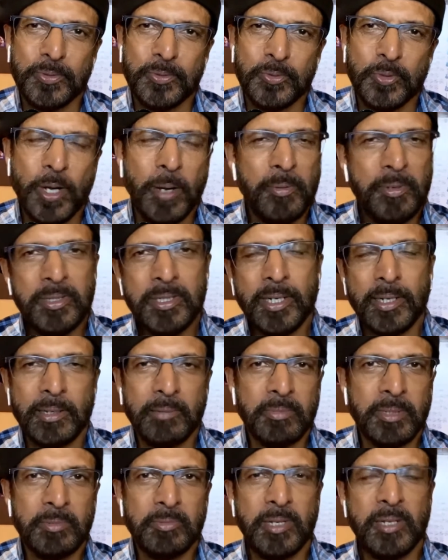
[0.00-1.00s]
वो हमेशा
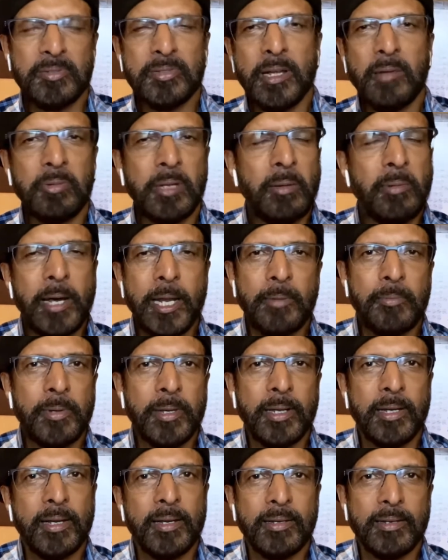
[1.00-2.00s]
मतलब देव साहब के बारे में
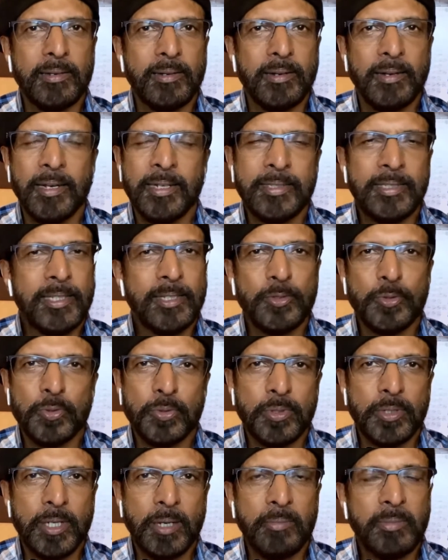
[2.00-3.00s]
आई थिंक
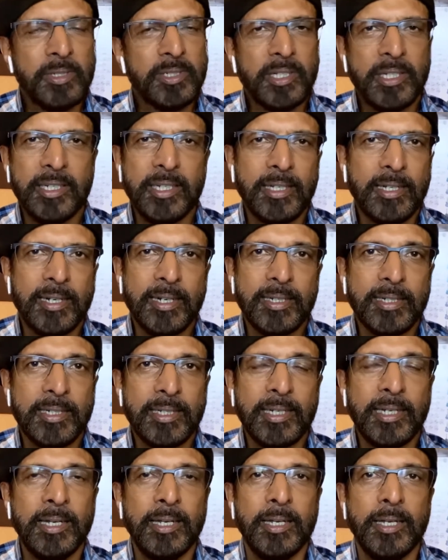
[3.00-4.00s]
उन्होंने हमेशा ये कहा
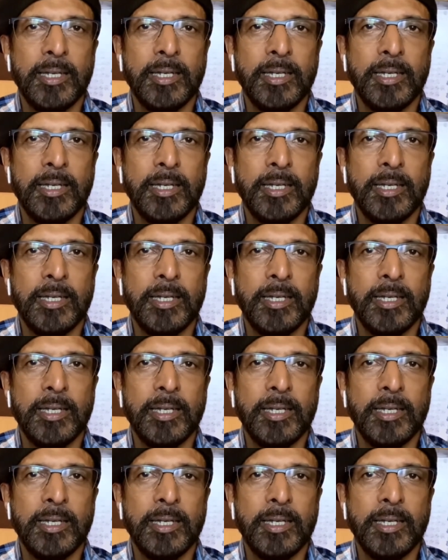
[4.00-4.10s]
कि